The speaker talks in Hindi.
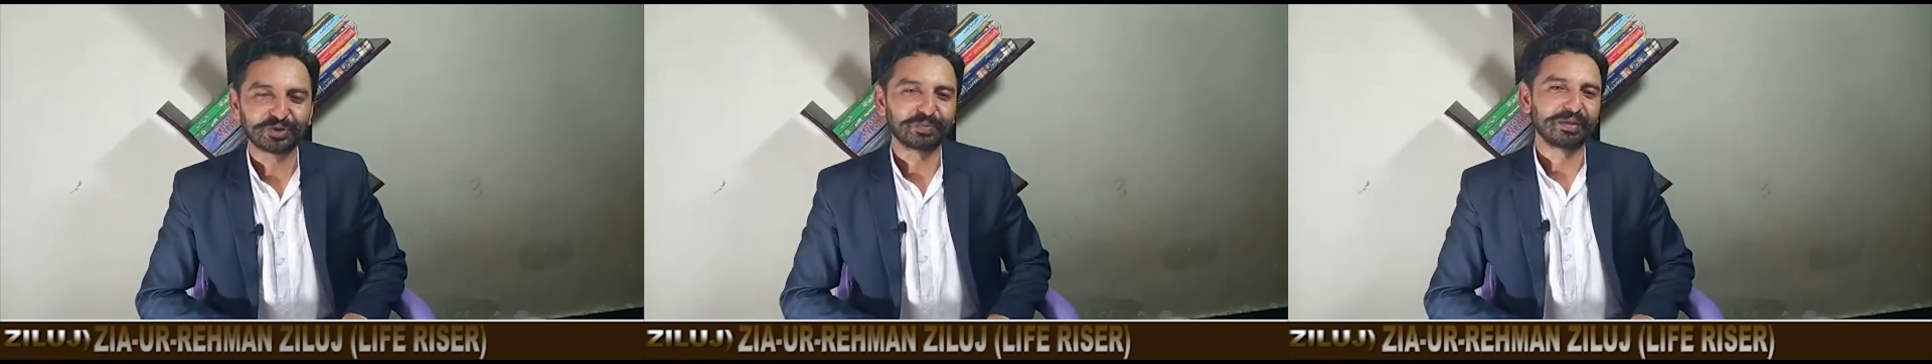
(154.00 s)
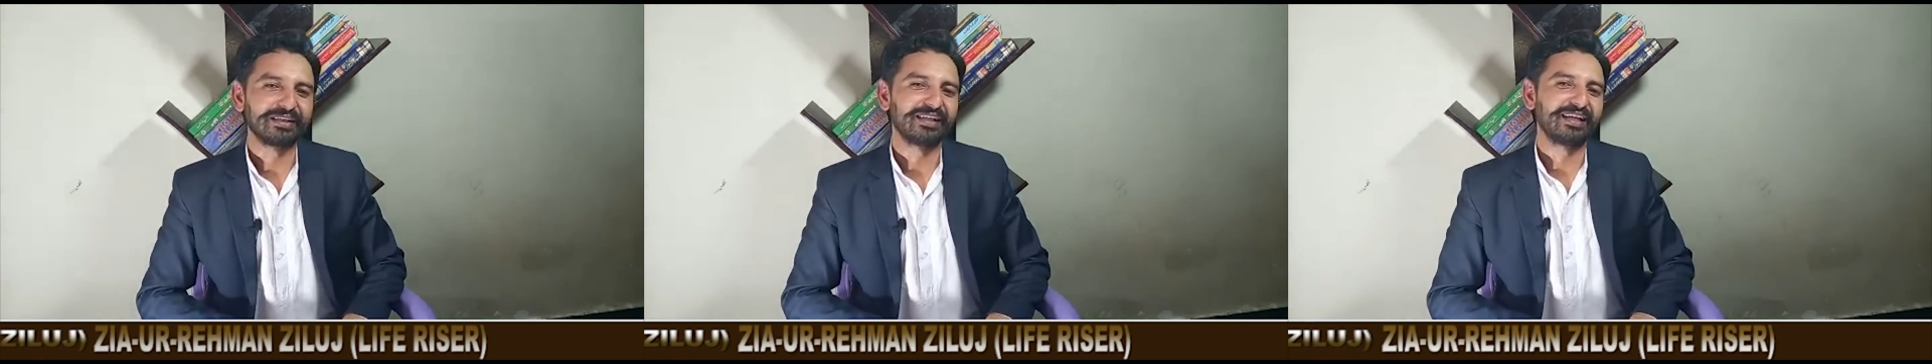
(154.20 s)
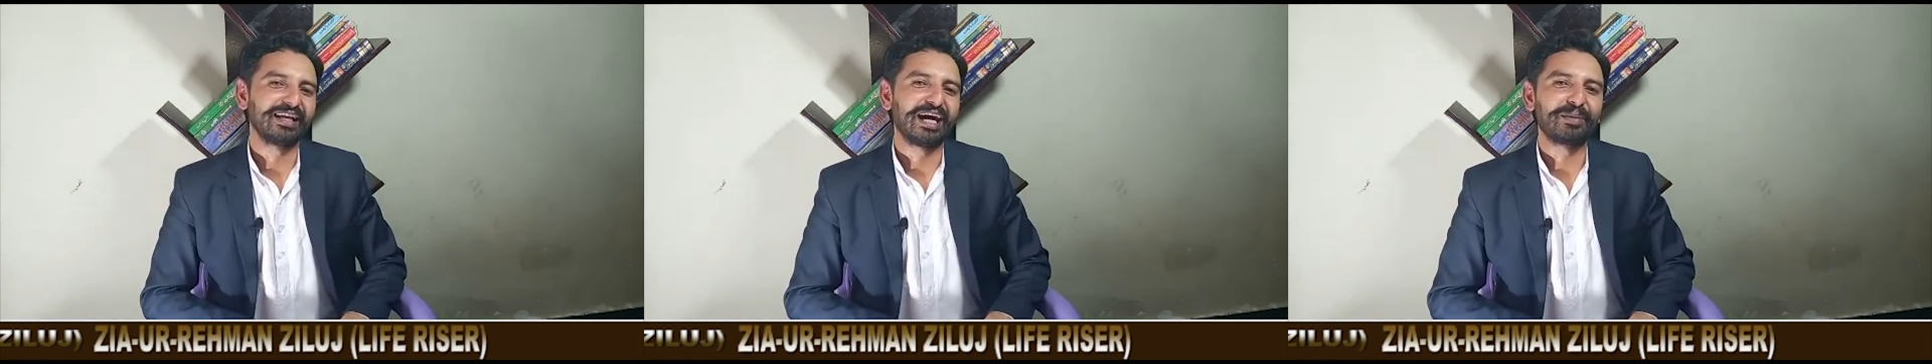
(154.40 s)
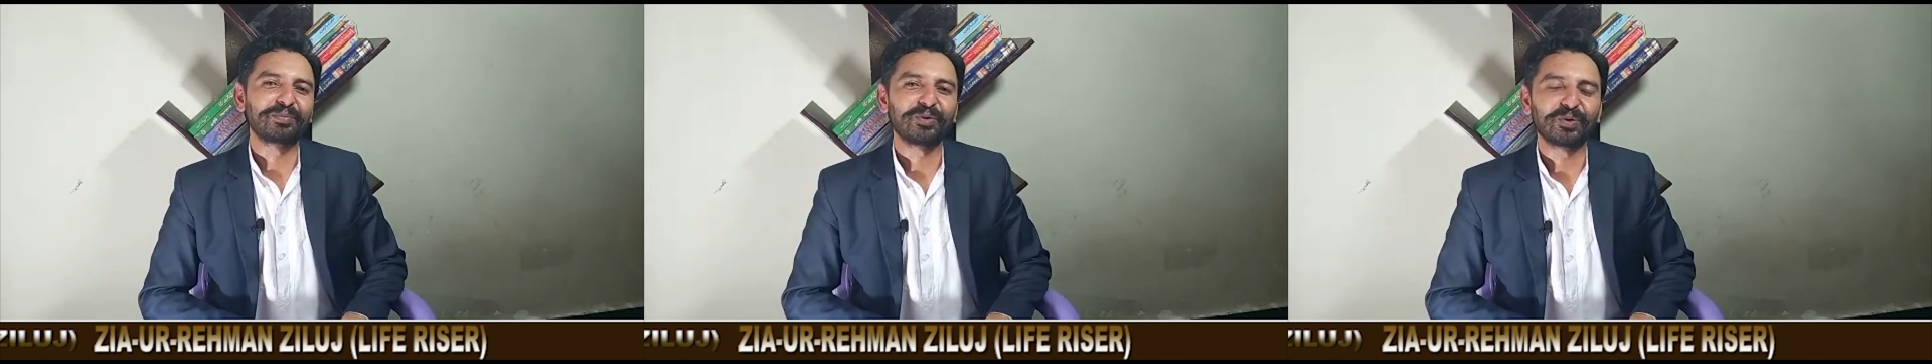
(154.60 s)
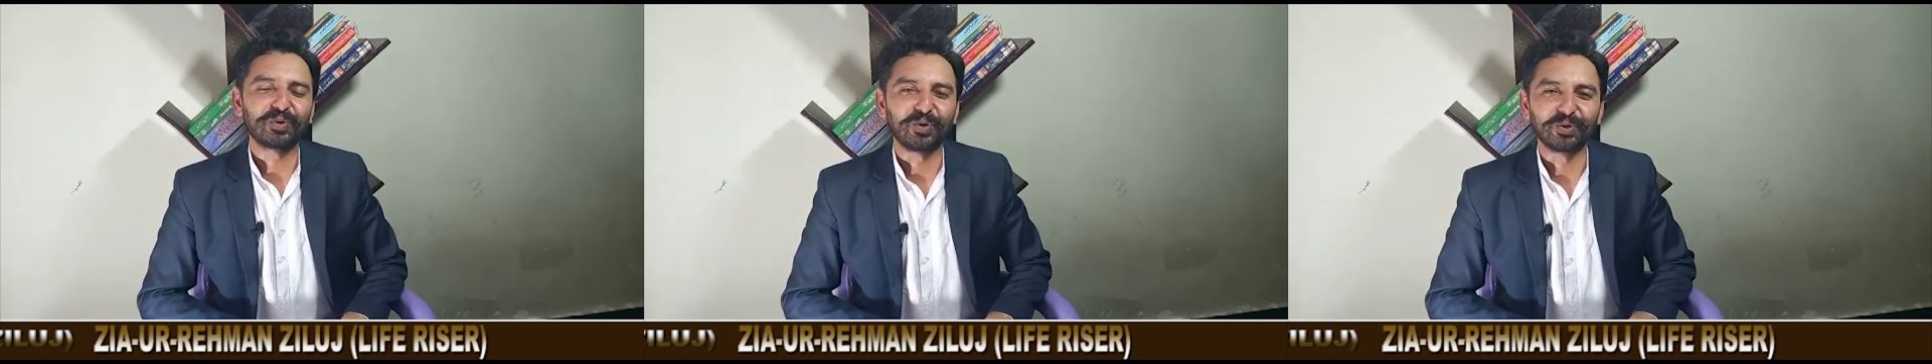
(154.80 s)
उस बंदे ने
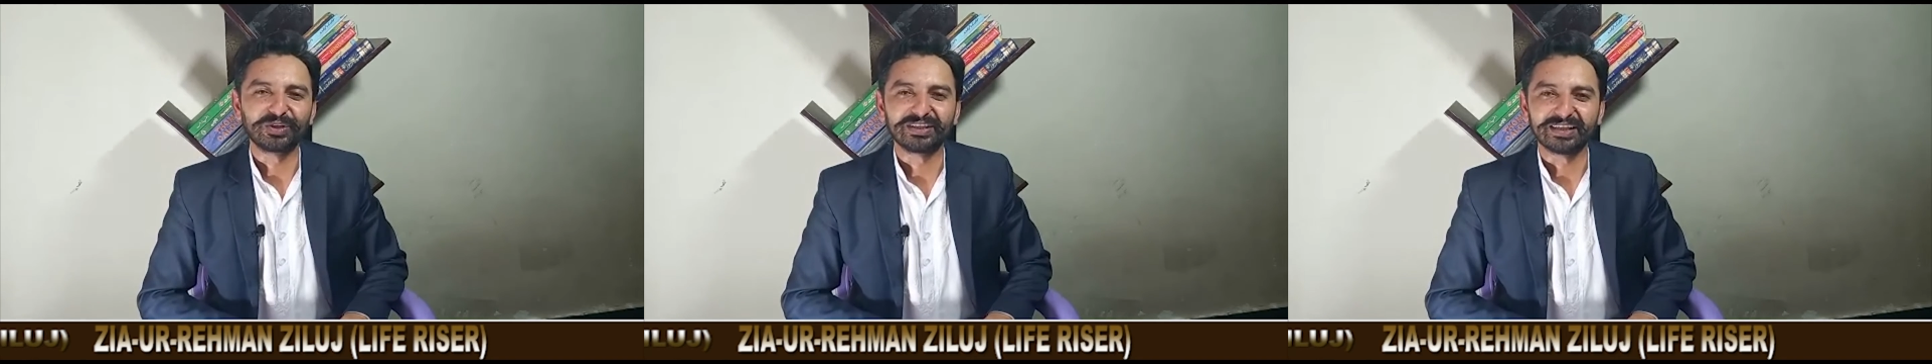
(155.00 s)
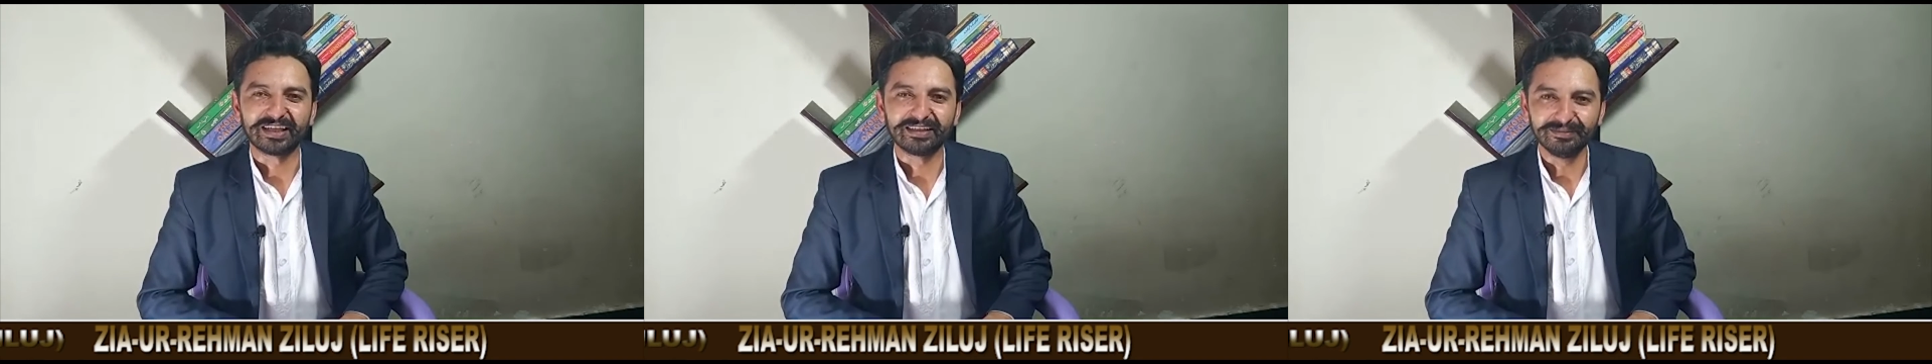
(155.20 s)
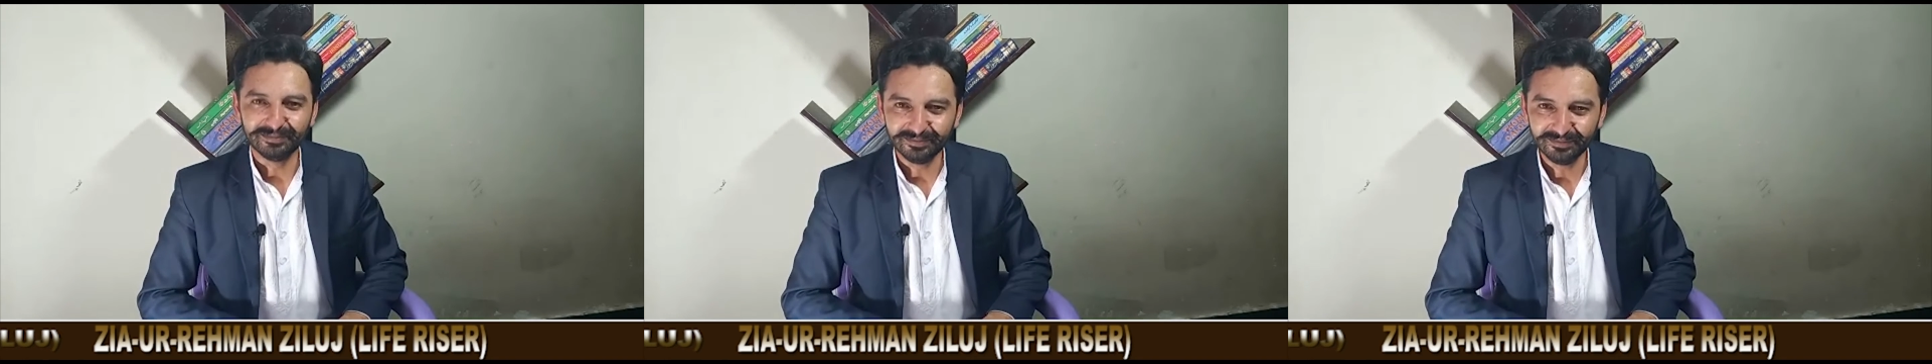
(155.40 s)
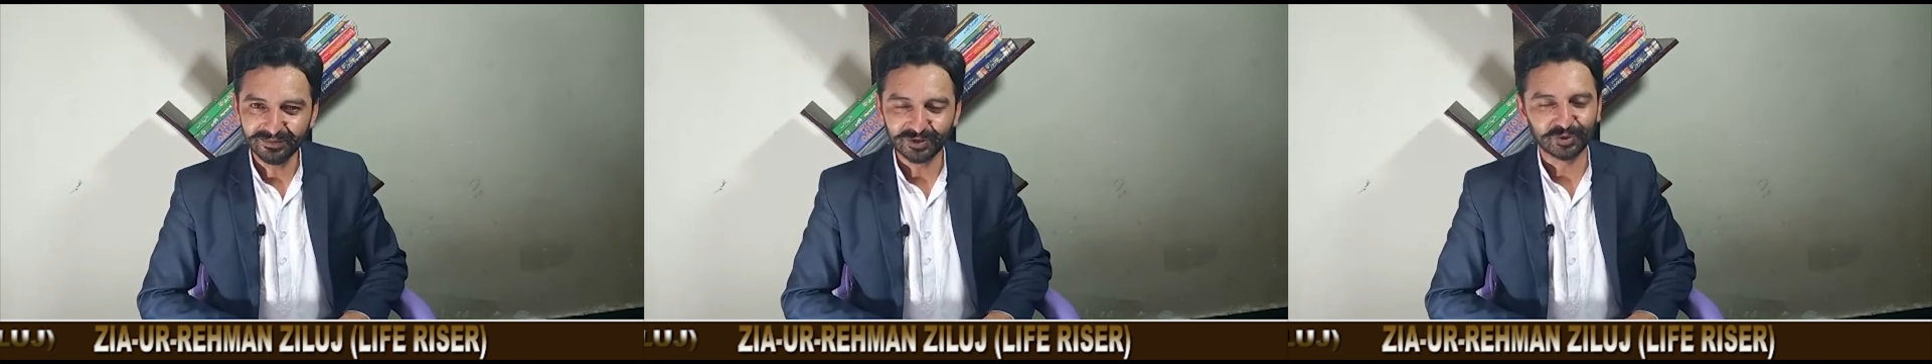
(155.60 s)
आपको खो दिया है